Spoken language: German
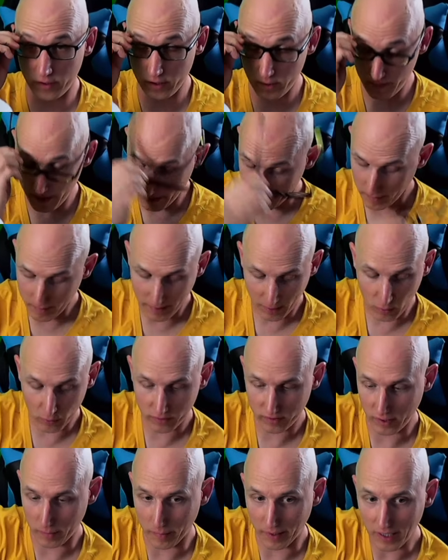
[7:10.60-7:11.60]
ziehe ich mir aber mal
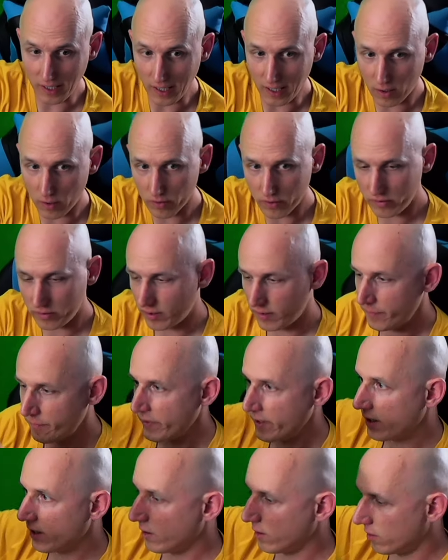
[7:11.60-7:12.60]
kurz die Brille aus
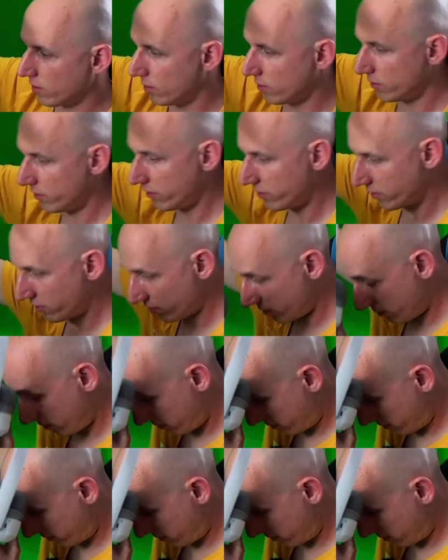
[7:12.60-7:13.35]
und äh,